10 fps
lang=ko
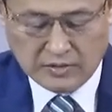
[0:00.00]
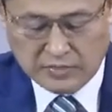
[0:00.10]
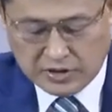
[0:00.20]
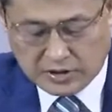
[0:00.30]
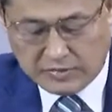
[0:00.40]

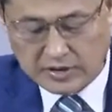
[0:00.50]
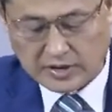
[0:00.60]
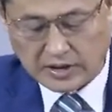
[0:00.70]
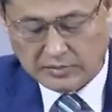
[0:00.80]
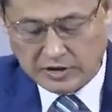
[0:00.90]
믿음의
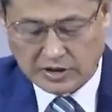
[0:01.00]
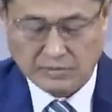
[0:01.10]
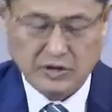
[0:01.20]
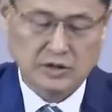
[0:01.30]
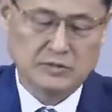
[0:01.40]
사람이다.
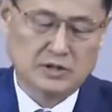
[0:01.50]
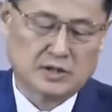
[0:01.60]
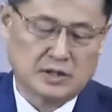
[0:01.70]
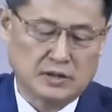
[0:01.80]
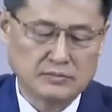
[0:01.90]
믿음의
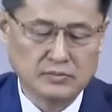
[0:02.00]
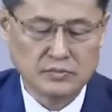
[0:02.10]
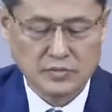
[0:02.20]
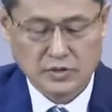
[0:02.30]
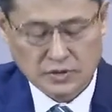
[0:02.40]
사람.
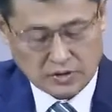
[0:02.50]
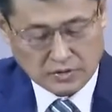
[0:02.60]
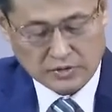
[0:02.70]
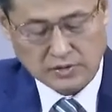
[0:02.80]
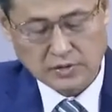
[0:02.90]

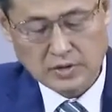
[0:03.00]
여러분